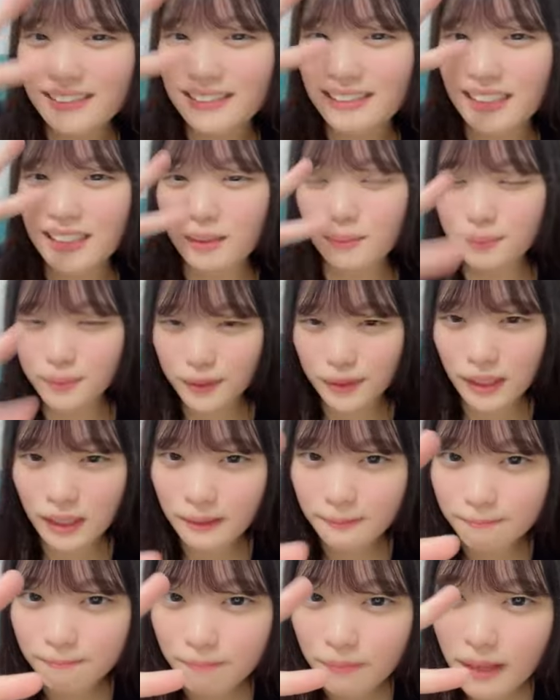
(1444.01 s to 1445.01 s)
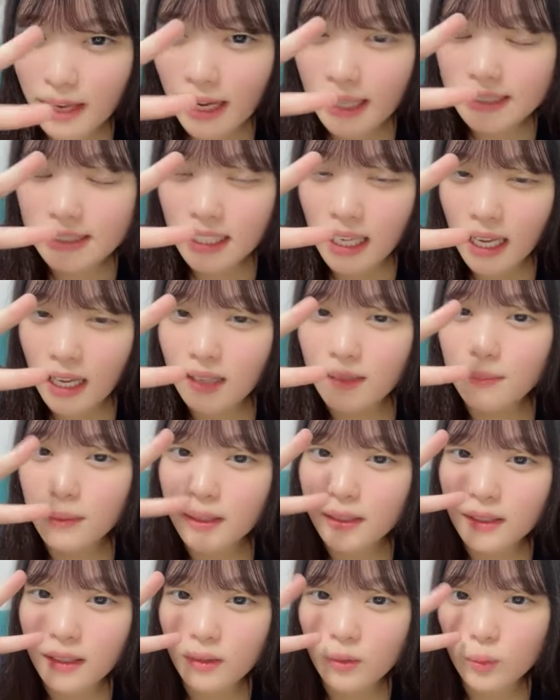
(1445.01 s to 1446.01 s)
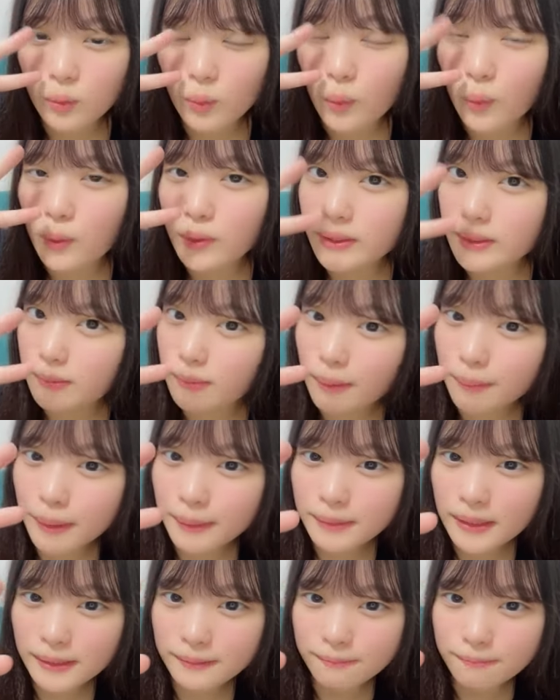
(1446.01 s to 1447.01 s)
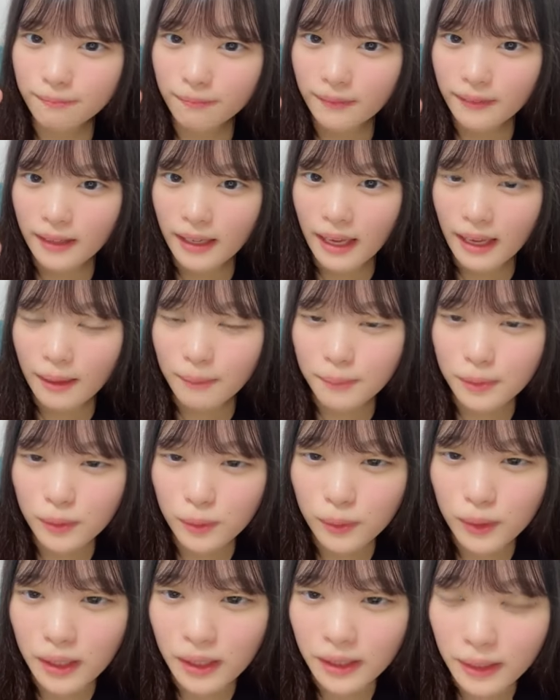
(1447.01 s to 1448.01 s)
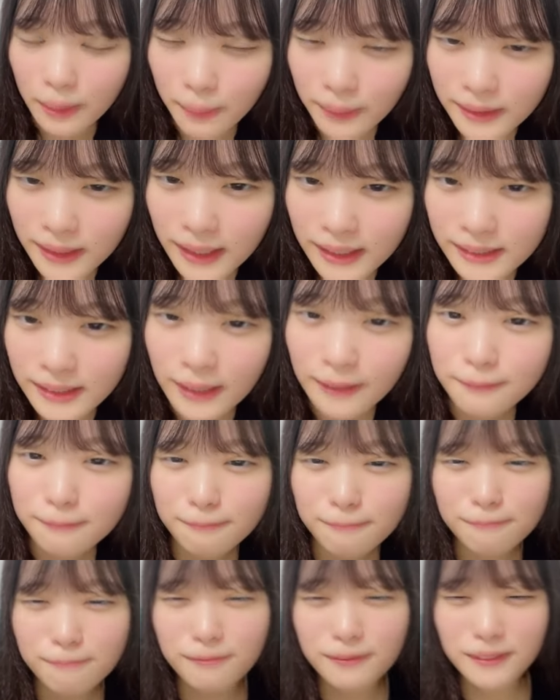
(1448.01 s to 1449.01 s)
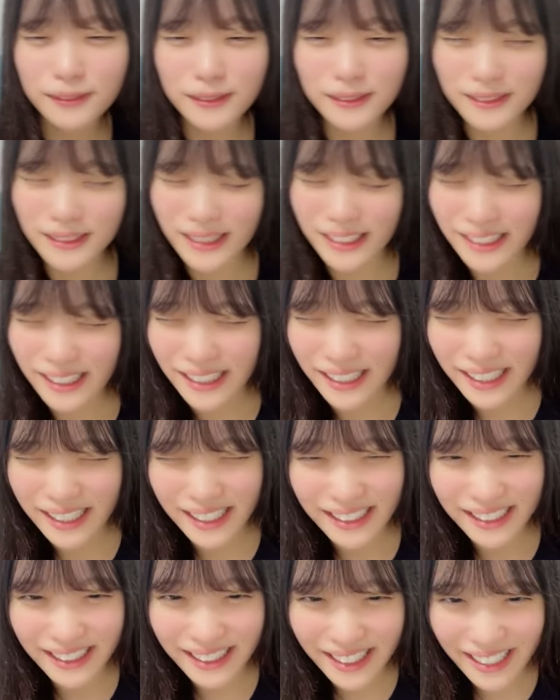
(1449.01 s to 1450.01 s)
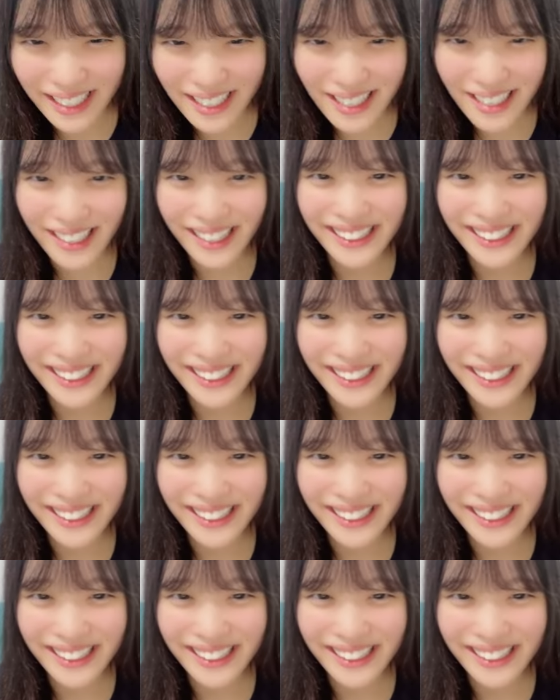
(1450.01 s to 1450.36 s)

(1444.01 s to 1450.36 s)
んそしてトップ33位マクアとおつままみんみそきん、食べたいさん売ってたら買って